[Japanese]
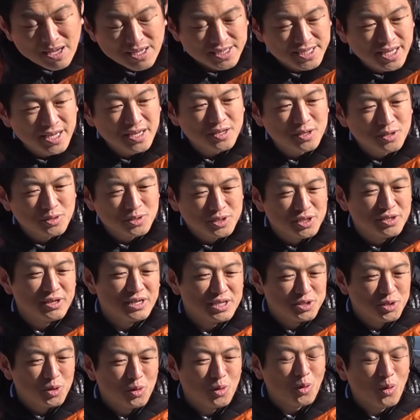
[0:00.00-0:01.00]
選挙っていうの
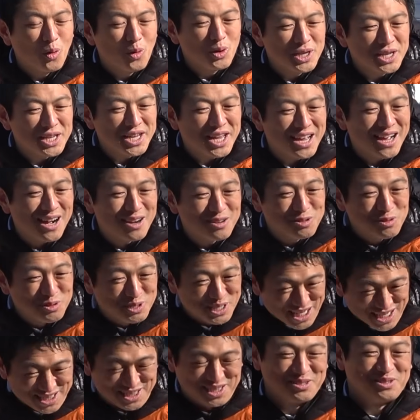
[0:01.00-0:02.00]
は総合人間格闘
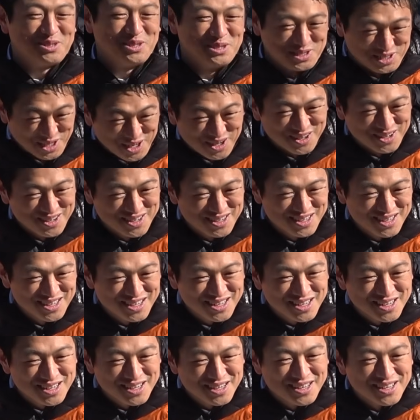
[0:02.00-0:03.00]
技だって言ってるんですよ、
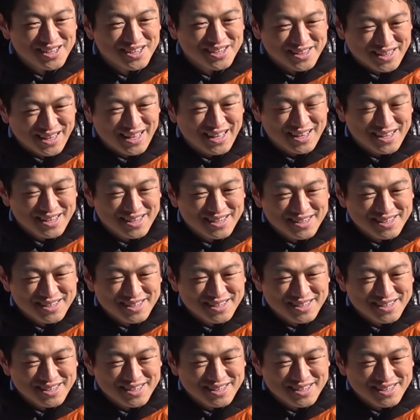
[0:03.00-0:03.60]
ね。